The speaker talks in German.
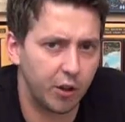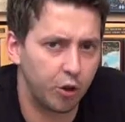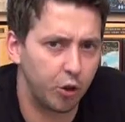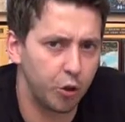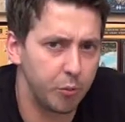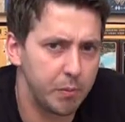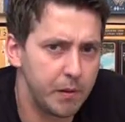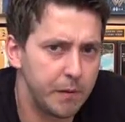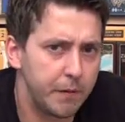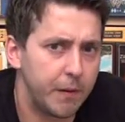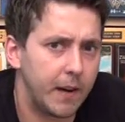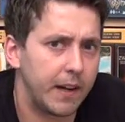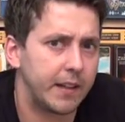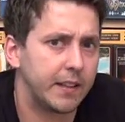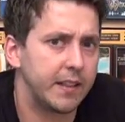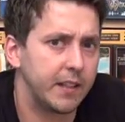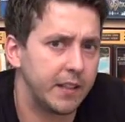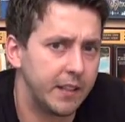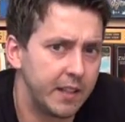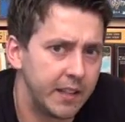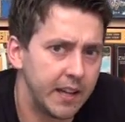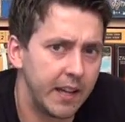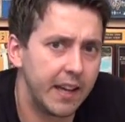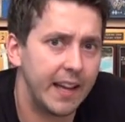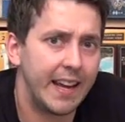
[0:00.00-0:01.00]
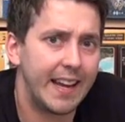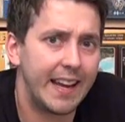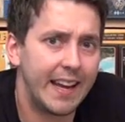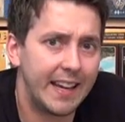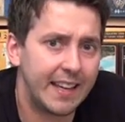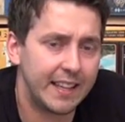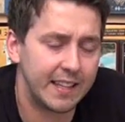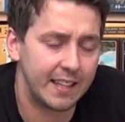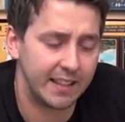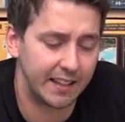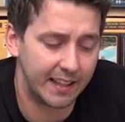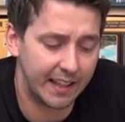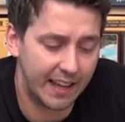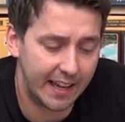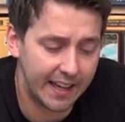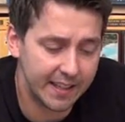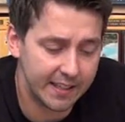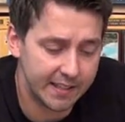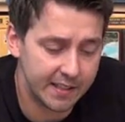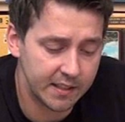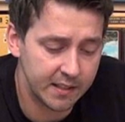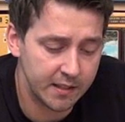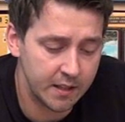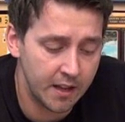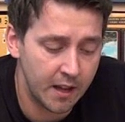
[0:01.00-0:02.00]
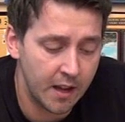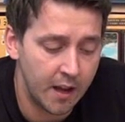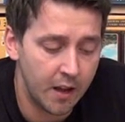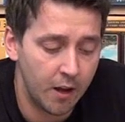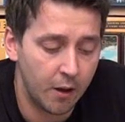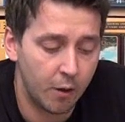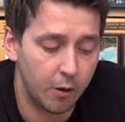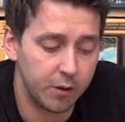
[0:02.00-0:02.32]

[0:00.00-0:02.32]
Grübelfaktor hier echt in Grenzen.